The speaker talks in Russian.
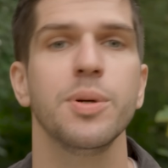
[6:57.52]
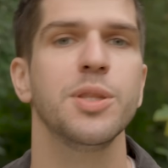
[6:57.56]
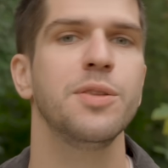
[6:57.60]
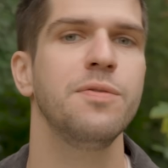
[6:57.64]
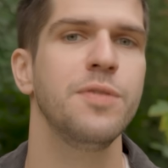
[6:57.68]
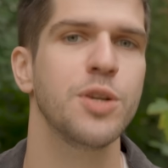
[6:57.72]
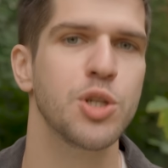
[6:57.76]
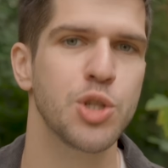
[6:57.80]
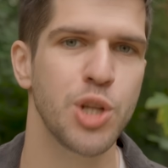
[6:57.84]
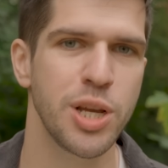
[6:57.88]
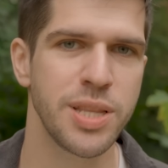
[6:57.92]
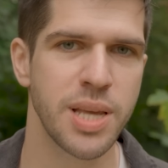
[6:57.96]

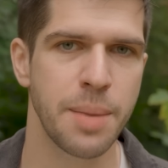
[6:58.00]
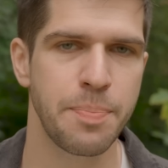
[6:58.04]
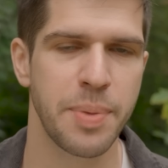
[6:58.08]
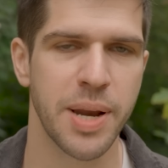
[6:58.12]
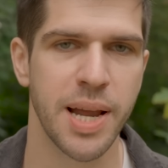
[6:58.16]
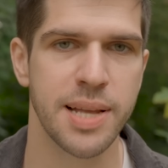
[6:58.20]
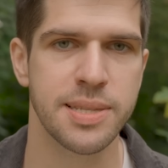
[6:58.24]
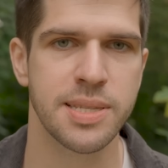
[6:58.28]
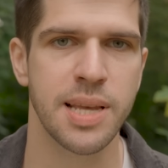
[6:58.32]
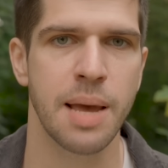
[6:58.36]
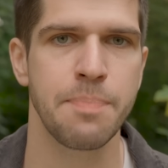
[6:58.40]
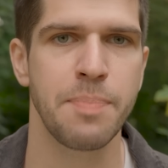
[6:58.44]
Подтверждение
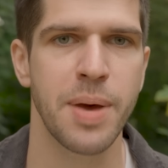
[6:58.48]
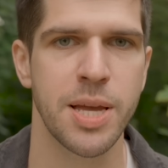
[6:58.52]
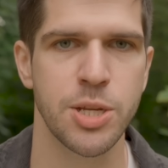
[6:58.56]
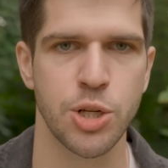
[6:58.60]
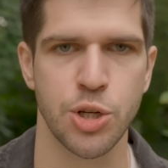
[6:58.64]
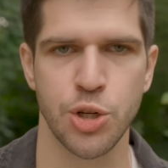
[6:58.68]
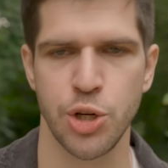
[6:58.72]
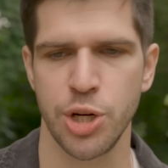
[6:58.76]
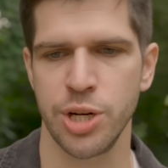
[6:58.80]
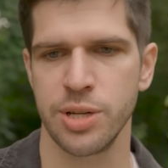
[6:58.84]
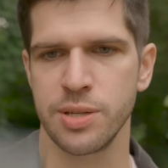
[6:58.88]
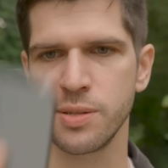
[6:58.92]
операции опять
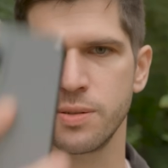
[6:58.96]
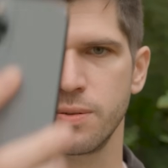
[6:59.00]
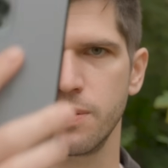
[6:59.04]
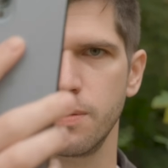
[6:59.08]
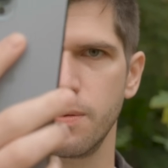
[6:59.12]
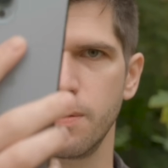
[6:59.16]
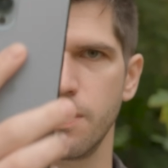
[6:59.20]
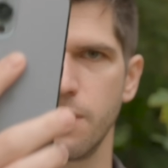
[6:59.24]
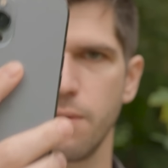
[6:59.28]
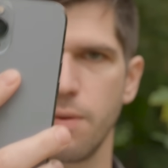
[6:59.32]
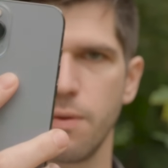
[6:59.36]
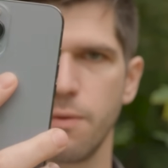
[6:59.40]
же через
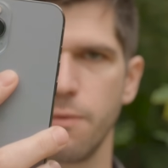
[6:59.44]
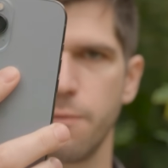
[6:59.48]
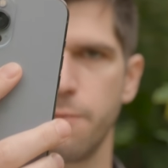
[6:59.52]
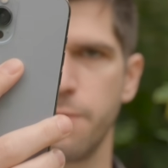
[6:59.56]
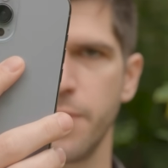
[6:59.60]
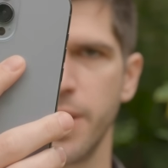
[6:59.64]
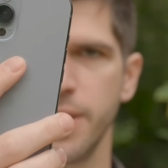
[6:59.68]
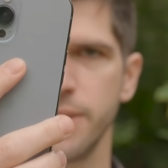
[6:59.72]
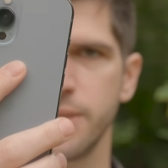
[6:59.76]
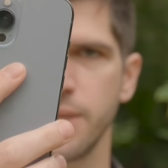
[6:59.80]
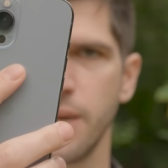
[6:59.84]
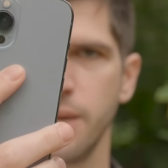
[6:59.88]
Face